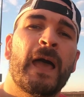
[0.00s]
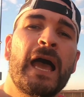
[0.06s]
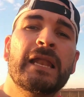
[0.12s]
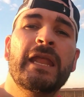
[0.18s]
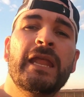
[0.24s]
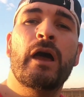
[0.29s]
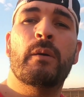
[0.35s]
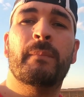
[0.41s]

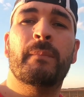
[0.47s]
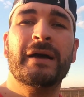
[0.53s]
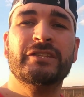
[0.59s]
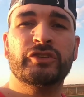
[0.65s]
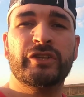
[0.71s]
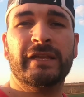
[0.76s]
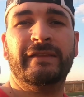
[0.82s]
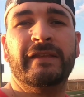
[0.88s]
Ah, Léo,
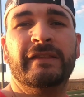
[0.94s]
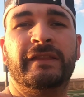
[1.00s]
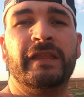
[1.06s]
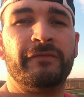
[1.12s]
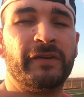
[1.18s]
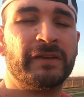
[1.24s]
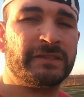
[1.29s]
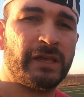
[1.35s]
mas eu já
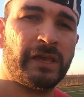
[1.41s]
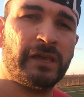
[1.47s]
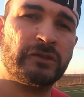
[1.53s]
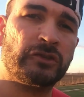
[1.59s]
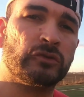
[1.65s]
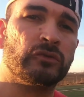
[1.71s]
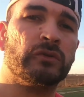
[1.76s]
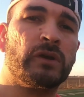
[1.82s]
tentei fazer
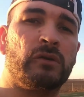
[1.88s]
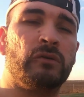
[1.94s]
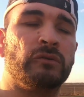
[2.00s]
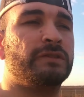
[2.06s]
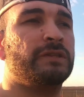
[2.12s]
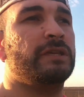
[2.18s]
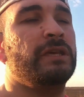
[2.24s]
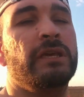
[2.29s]
isso e nunca
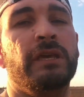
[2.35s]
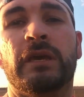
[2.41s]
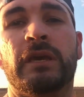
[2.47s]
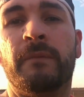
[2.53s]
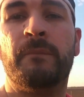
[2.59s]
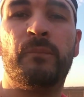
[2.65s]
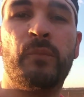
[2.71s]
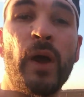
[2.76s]

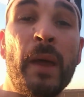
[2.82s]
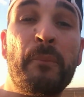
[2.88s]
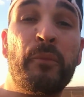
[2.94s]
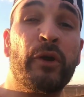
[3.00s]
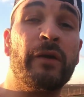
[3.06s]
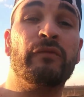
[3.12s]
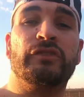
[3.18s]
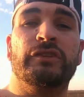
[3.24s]
consegui. É
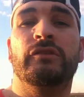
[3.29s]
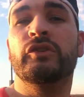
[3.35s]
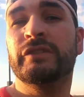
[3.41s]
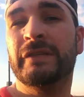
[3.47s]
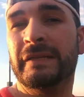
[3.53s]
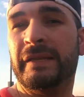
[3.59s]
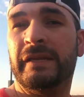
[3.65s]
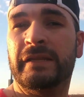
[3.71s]
porque você não
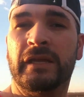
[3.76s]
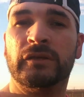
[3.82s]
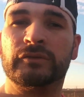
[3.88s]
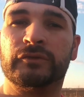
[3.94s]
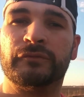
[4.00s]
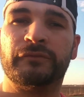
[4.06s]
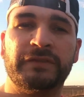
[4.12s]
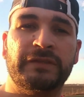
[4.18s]
está treinando
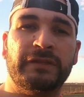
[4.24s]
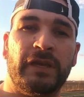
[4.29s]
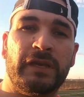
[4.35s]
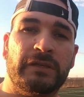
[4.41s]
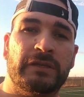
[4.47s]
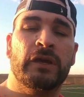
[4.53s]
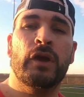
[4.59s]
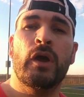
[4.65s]
o
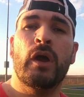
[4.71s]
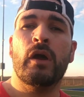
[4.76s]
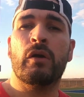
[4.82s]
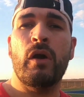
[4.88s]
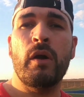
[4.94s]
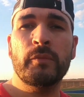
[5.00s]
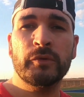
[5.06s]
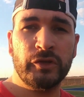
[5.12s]
suficiente.
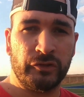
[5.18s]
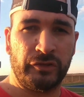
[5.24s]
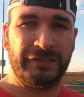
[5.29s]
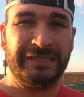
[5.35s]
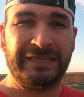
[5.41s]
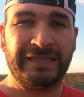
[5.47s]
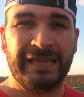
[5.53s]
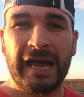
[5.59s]
Como diz
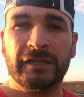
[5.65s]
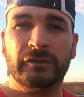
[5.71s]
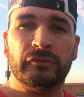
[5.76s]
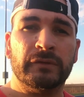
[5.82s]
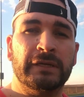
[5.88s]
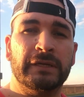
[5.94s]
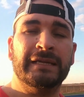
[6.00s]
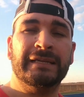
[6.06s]
o
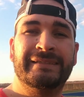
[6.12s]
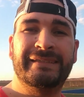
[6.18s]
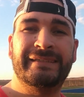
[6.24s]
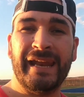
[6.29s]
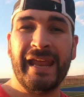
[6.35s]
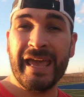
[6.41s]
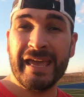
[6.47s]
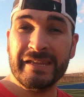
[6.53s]
ditado,
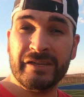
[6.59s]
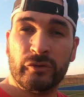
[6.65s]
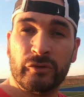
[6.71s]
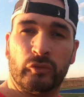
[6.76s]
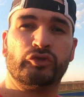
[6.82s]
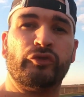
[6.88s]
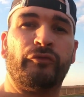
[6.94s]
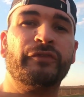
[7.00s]
treine
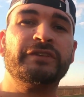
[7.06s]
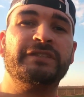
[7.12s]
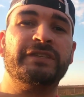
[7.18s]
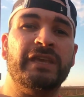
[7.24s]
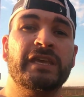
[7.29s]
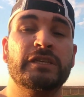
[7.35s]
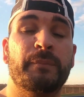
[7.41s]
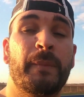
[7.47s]
o
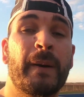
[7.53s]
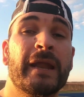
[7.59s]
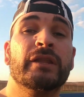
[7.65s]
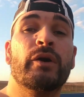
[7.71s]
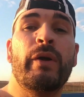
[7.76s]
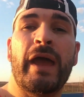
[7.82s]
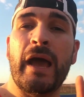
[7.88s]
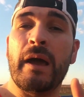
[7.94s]
suficiente para
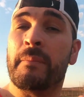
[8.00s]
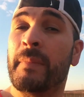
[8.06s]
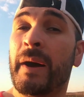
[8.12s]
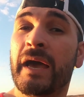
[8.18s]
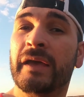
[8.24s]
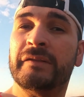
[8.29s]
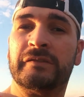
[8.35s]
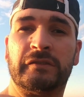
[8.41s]
não errar
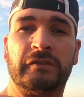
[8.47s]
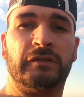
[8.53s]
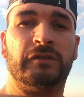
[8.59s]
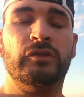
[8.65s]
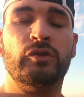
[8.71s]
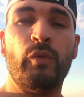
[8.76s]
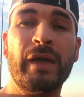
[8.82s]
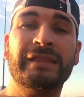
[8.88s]
mais.
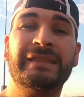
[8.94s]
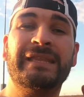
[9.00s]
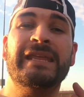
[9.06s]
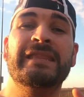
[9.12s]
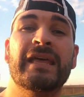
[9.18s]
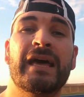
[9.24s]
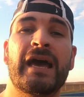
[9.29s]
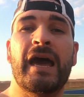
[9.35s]
Não é
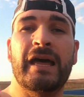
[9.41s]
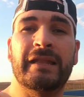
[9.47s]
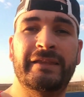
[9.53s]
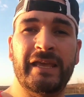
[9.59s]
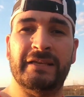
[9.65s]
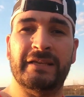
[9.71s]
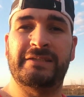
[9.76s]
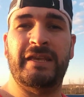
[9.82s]
treinar
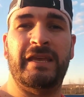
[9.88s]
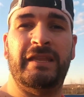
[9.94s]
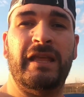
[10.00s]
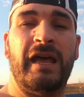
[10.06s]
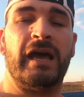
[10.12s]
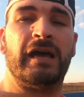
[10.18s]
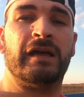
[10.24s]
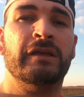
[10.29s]
até
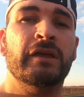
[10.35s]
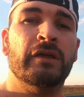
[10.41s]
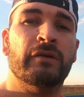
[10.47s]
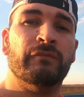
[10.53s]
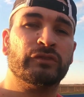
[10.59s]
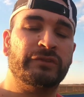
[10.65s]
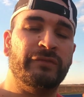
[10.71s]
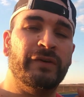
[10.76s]
acertar.
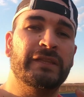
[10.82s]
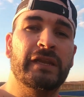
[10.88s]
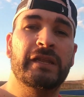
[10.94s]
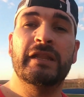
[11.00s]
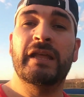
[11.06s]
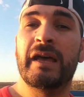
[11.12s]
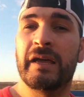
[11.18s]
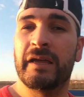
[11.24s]
Você vai
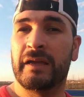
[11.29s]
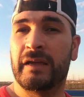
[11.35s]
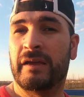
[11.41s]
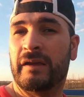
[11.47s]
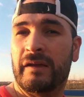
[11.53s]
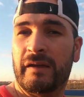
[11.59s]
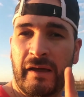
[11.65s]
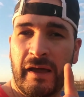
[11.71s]
treinar
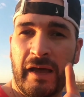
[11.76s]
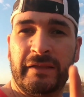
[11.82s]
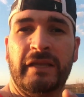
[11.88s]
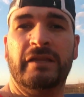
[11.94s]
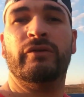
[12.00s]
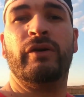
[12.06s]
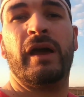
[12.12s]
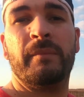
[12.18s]

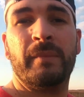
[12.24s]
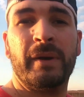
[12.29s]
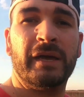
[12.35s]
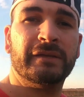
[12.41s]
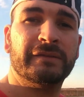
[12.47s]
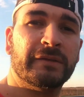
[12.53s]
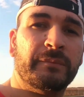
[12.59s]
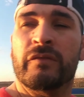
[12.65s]
até não errar
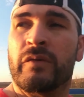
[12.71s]
mais.